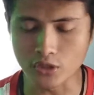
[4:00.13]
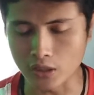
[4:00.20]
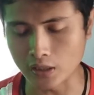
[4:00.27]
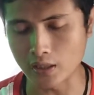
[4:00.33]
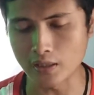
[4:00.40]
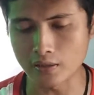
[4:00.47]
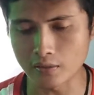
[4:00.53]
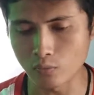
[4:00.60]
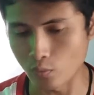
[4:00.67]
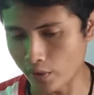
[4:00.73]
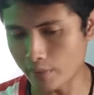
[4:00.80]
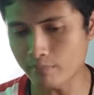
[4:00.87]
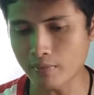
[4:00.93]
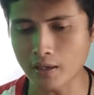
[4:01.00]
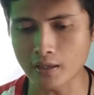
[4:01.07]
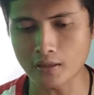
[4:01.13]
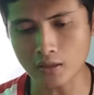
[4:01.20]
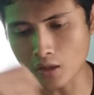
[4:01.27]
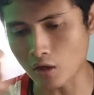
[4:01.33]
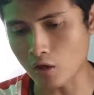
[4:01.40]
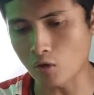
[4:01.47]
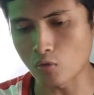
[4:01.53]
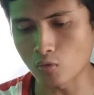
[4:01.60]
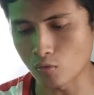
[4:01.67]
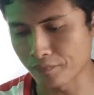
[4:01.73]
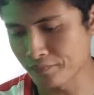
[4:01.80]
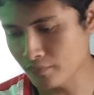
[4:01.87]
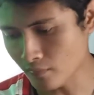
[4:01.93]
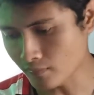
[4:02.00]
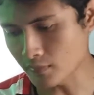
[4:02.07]
dengan wrap
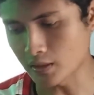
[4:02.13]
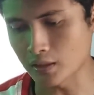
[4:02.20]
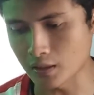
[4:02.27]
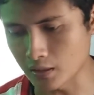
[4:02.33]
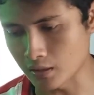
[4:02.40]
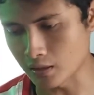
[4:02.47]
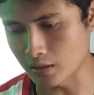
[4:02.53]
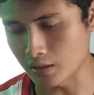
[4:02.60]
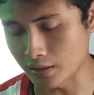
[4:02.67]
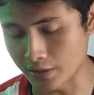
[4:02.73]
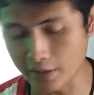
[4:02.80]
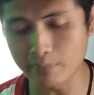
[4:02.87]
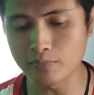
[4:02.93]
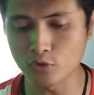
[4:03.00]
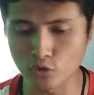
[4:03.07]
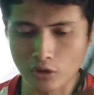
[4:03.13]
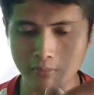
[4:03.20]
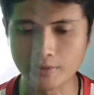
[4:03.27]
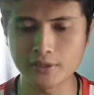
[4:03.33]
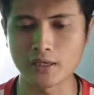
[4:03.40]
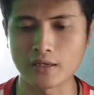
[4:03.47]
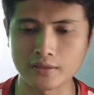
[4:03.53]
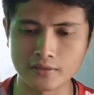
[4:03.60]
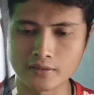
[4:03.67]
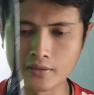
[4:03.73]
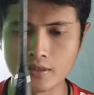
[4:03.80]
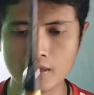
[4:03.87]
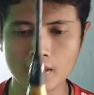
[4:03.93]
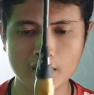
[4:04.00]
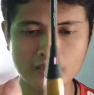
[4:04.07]
atau uh, grip juga bisa
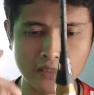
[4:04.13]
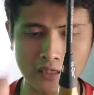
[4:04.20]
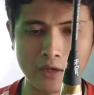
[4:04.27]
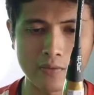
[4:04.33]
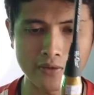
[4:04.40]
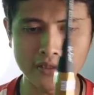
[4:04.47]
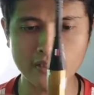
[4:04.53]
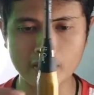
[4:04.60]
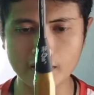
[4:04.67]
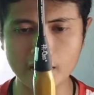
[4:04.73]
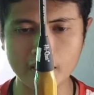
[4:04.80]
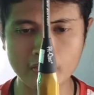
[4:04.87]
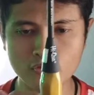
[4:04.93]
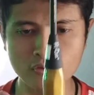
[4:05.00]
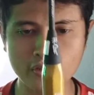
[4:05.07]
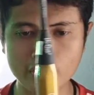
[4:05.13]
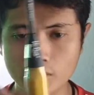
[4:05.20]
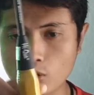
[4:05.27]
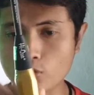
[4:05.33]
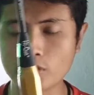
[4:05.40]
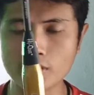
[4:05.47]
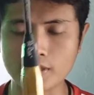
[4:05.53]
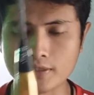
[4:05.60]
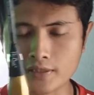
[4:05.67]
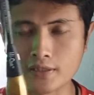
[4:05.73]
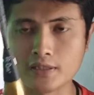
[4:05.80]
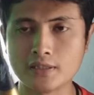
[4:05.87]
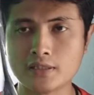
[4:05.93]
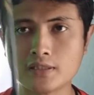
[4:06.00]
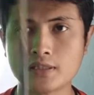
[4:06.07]
jangan khawatir karena ini sudah di coating ya
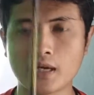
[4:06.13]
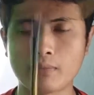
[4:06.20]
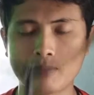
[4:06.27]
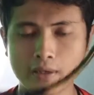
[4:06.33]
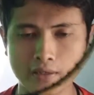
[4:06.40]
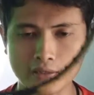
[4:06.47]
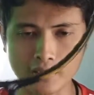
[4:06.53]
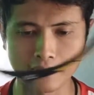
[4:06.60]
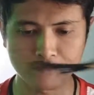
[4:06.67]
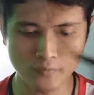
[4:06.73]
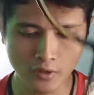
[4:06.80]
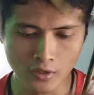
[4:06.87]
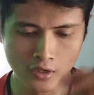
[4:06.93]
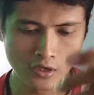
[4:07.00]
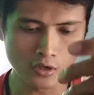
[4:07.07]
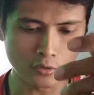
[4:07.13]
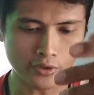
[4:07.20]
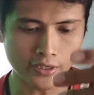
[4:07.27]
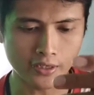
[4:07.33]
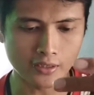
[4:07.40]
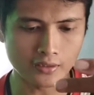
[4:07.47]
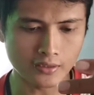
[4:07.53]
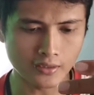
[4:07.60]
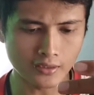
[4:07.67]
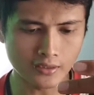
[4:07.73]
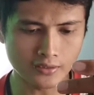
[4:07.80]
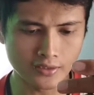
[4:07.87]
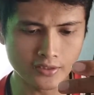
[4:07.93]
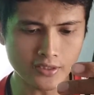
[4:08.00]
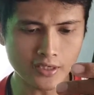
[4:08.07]
jadi aman ya oke
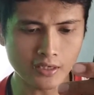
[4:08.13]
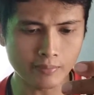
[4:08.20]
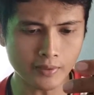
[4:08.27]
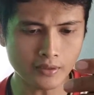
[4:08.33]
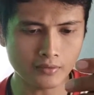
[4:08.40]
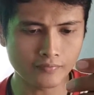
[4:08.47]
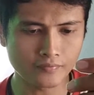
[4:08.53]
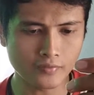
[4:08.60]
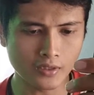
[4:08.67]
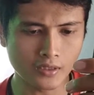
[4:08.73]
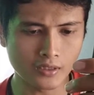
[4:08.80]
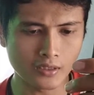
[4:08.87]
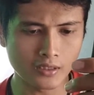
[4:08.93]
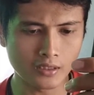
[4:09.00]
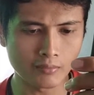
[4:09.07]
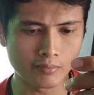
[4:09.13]
uh, jadi saya dapat uh,